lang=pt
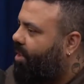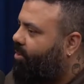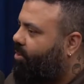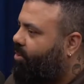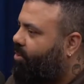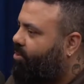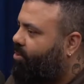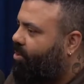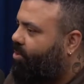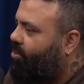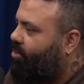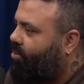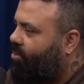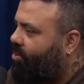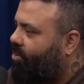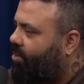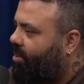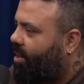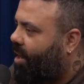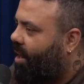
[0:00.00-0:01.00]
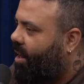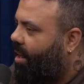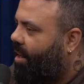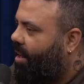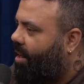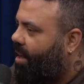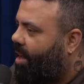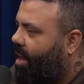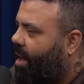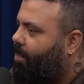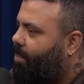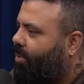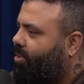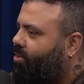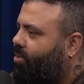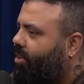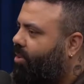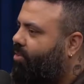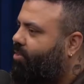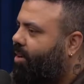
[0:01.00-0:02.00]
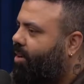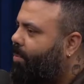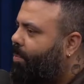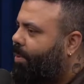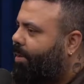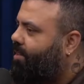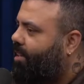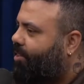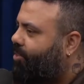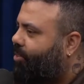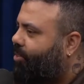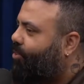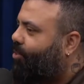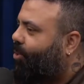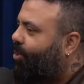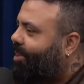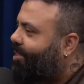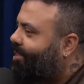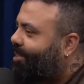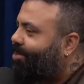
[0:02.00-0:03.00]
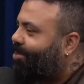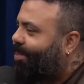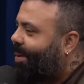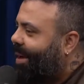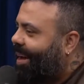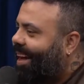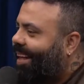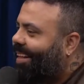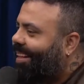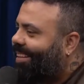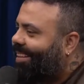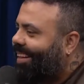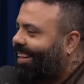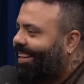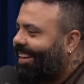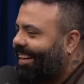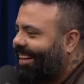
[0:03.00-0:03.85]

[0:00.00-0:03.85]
cruzou contigo, cara. É impressionante, tava presente em todas as paradas, tá é, ligado? É,